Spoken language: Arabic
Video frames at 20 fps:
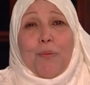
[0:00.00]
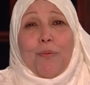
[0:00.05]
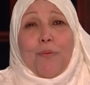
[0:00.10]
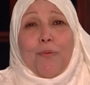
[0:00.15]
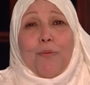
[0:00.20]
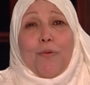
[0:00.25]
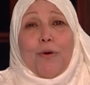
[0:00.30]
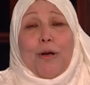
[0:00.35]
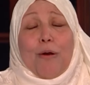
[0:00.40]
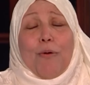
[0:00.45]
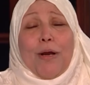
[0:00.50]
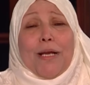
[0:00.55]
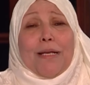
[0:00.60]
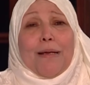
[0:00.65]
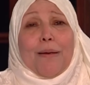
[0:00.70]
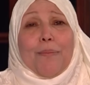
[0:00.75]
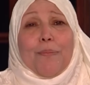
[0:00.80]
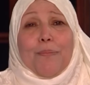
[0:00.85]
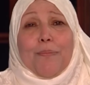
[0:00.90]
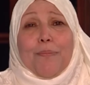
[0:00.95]

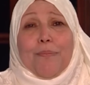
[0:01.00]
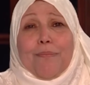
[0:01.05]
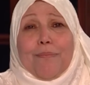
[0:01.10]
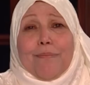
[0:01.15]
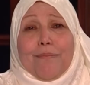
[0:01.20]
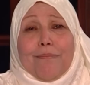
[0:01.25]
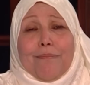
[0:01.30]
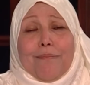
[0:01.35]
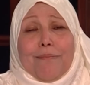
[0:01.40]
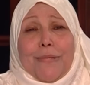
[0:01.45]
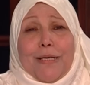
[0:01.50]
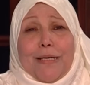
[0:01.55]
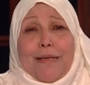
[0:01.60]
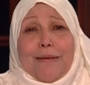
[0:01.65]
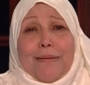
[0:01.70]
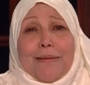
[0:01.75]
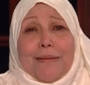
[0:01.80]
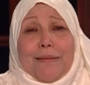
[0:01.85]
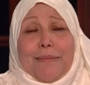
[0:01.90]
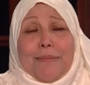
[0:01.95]
وانا
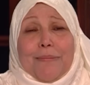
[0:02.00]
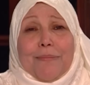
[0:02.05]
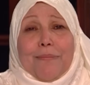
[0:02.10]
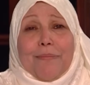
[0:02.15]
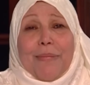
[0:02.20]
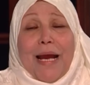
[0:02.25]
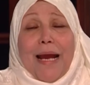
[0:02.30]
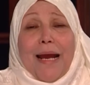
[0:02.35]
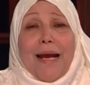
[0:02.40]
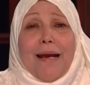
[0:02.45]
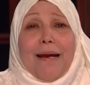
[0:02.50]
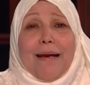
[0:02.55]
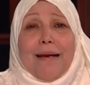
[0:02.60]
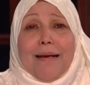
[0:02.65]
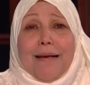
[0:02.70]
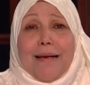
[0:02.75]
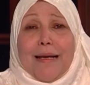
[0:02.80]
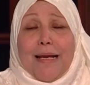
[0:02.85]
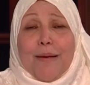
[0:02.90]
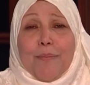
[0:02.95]

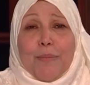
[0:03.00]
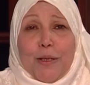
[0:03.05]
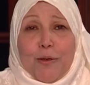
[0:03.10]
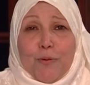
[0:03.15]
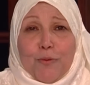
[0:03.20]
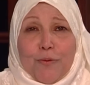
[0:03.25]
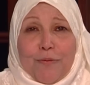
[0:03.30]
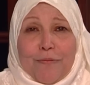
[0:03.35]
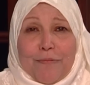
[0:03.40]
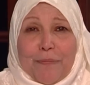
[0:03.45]
بحقق امله